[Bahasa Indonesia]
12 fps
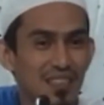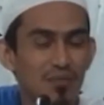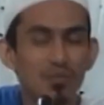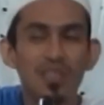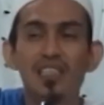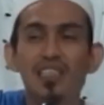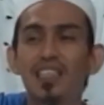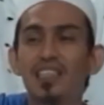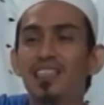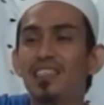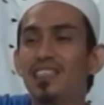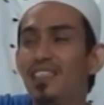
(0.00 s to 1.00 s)

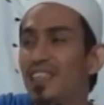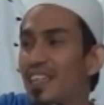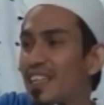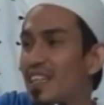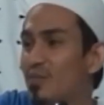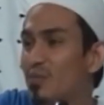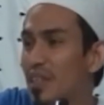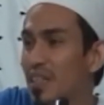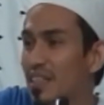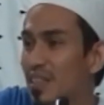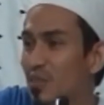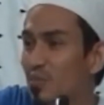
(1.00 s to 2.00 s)
mendingan kita yang
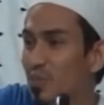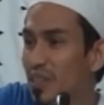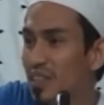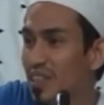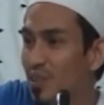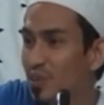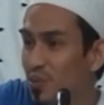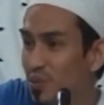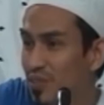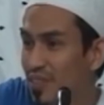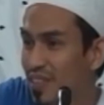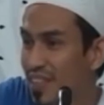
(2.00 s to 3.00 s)
makan tempe tahu
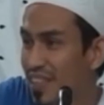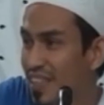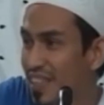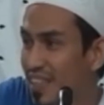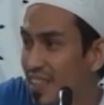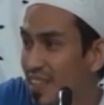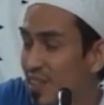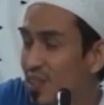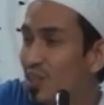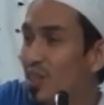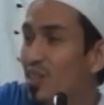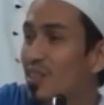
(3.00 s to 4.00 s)
nah,
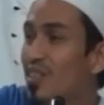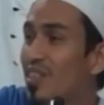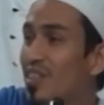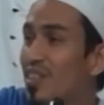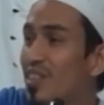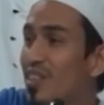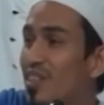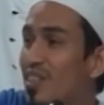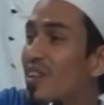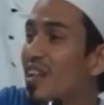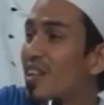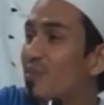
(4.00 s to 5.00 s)
yang teriak
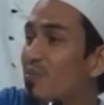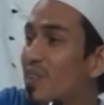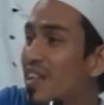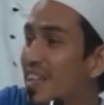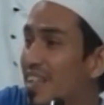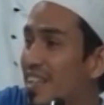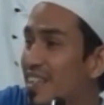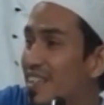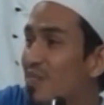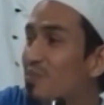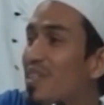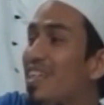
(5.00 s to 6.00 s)
kalau garam
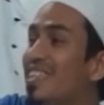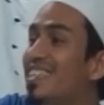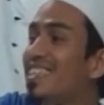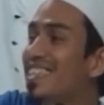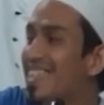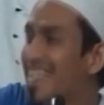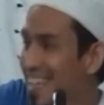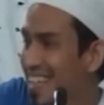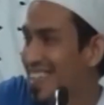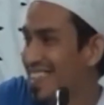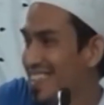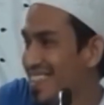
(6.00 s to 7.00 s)
naik tapi hati
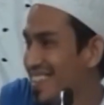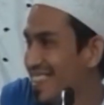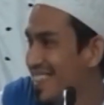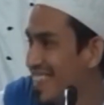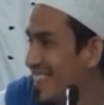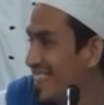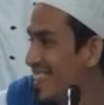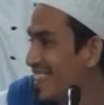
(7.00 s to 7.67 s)
tenang ya yeah.